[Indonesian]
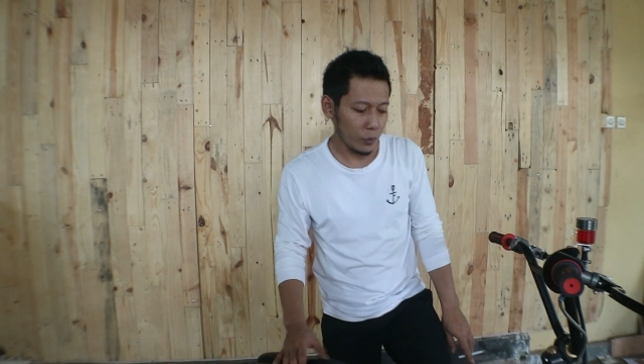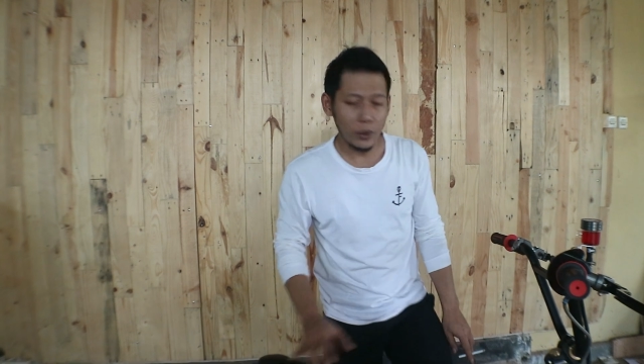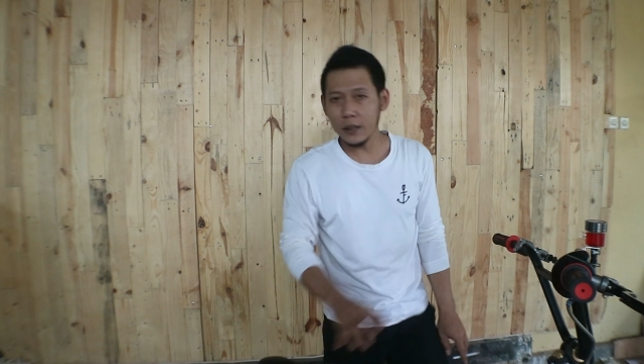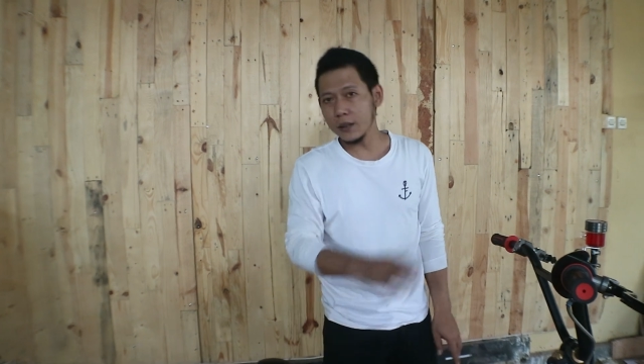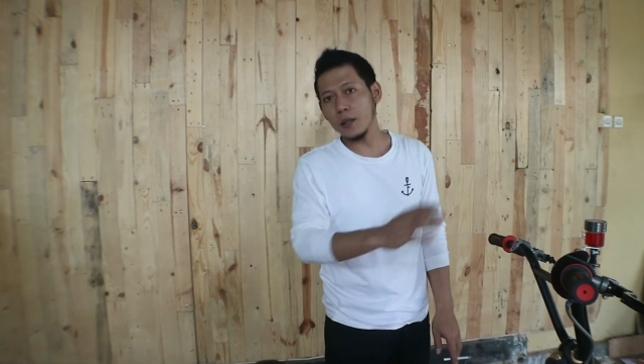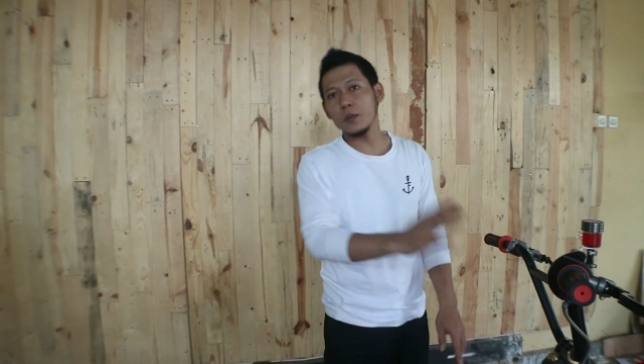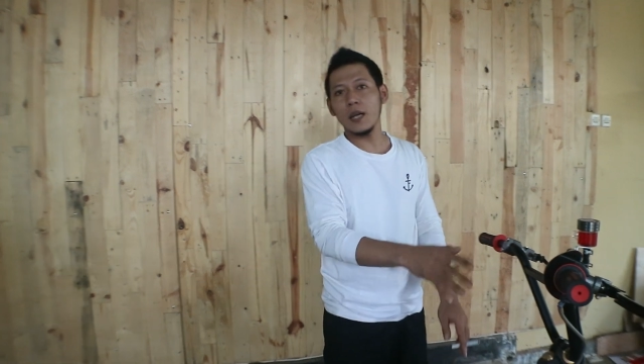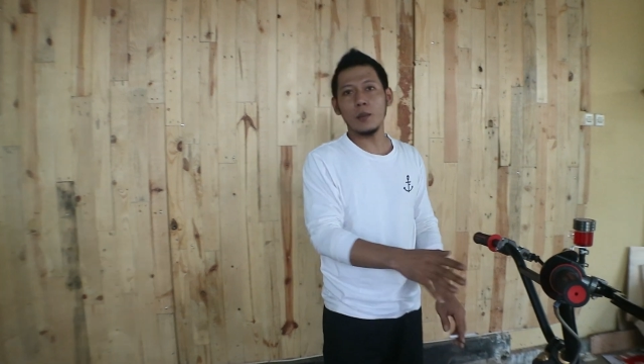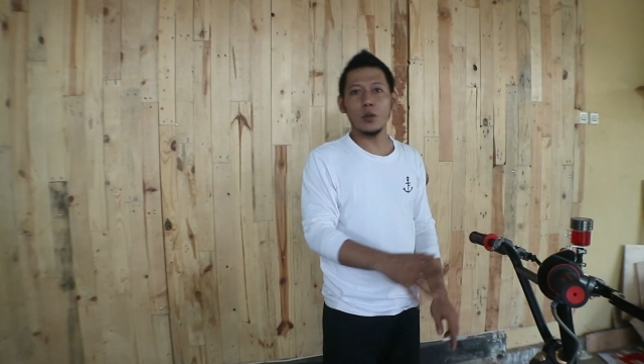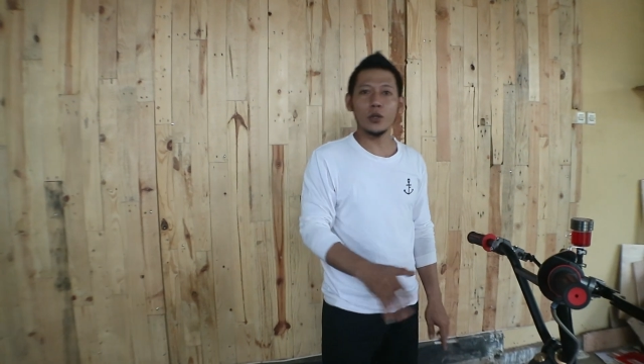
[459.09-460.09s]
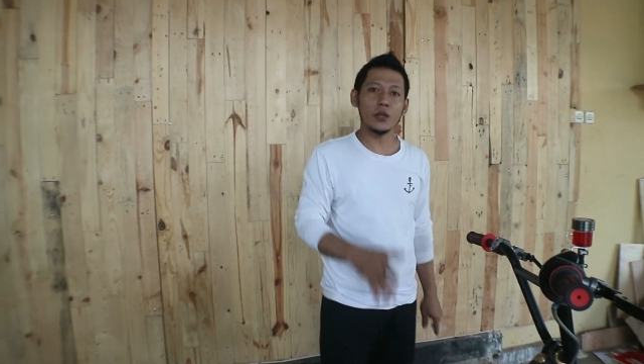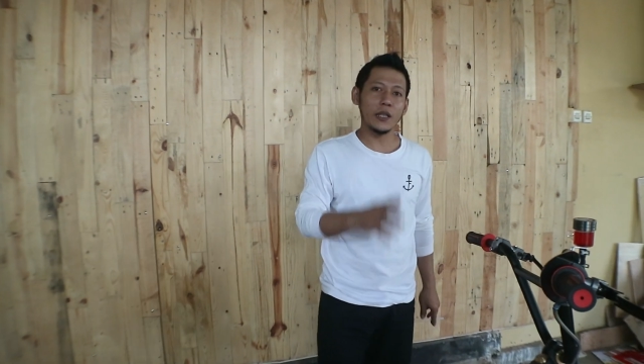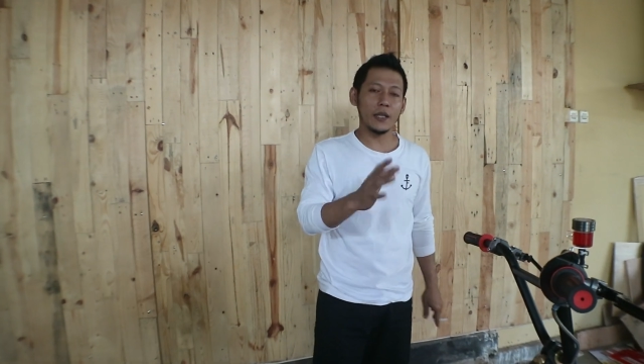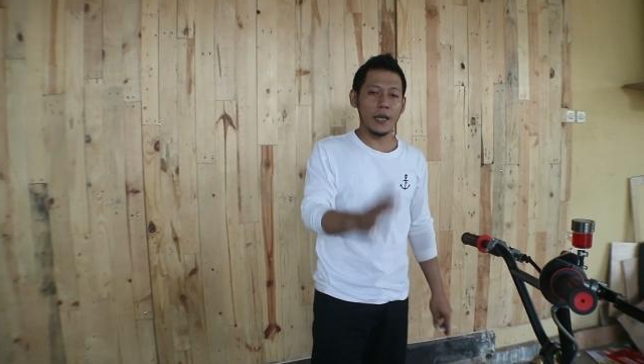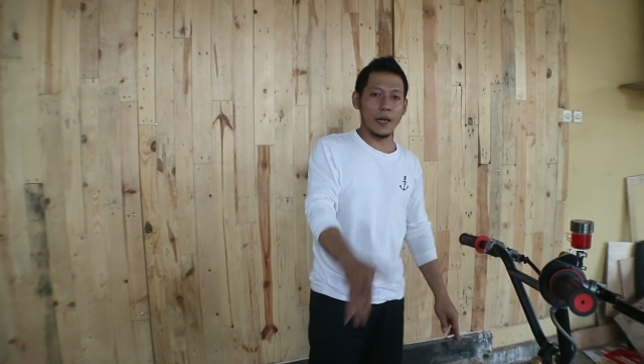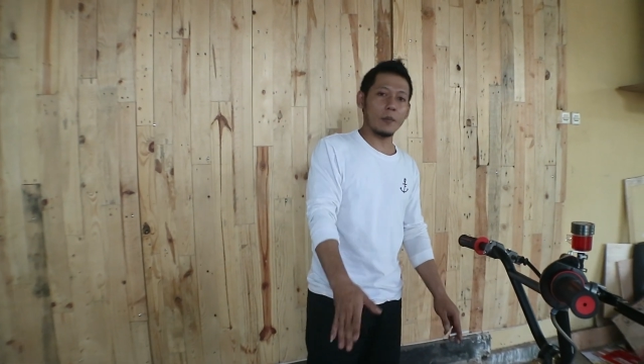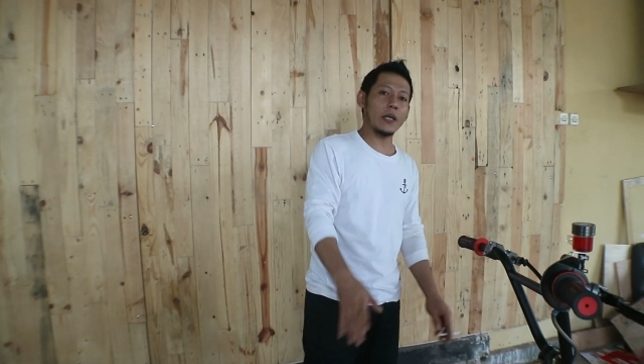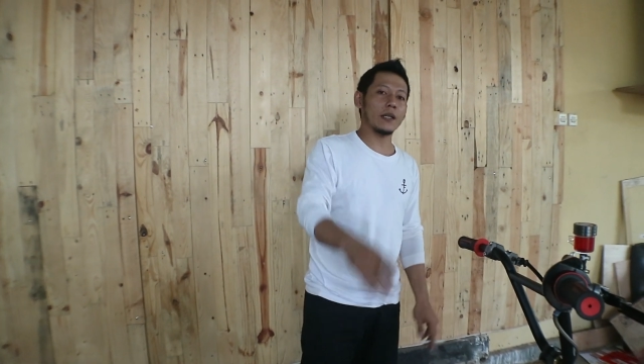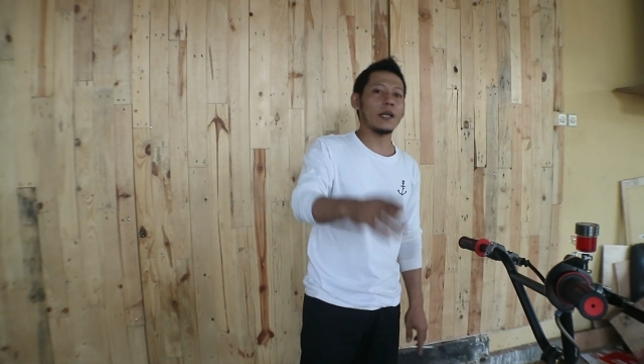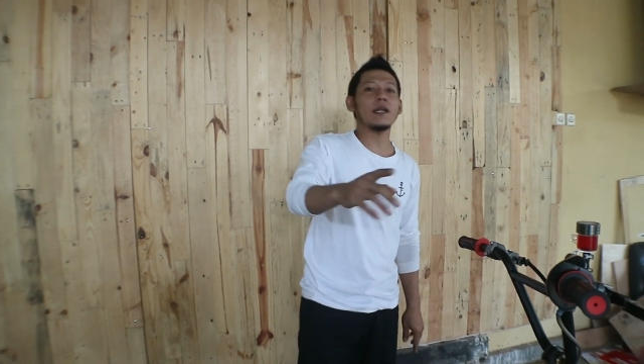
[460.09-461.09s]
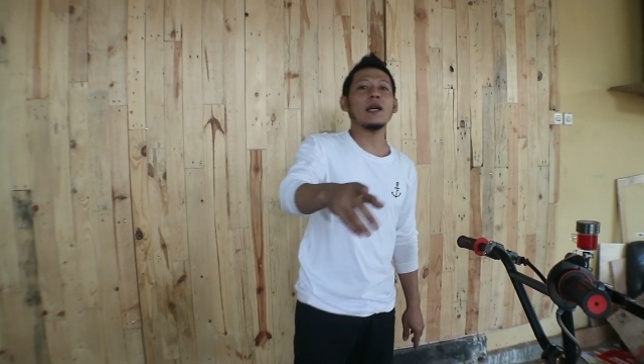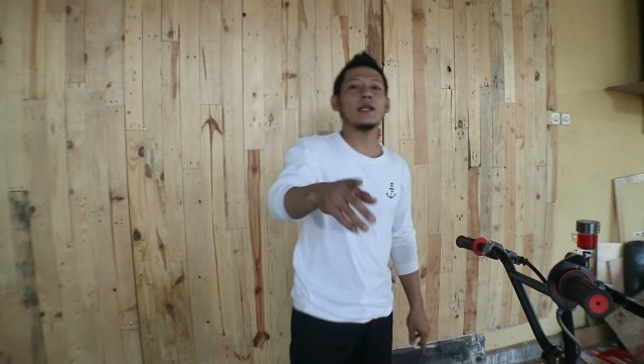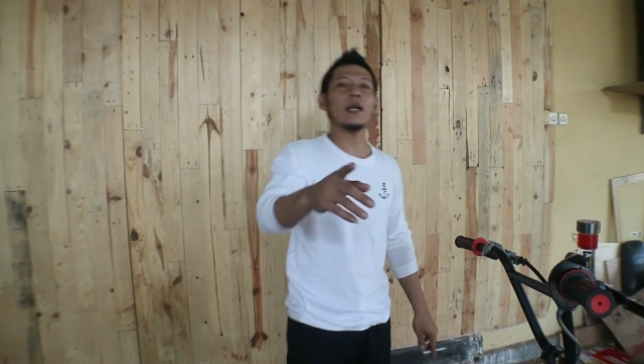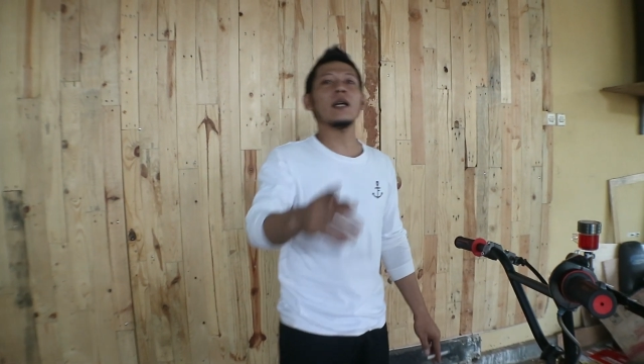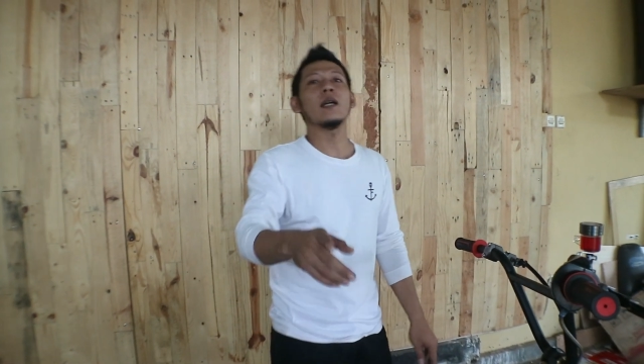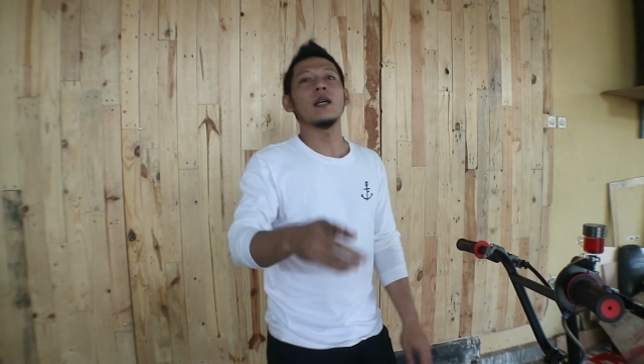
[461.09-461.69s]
Bukan saya bilang motornya yang nggak aman, karena ada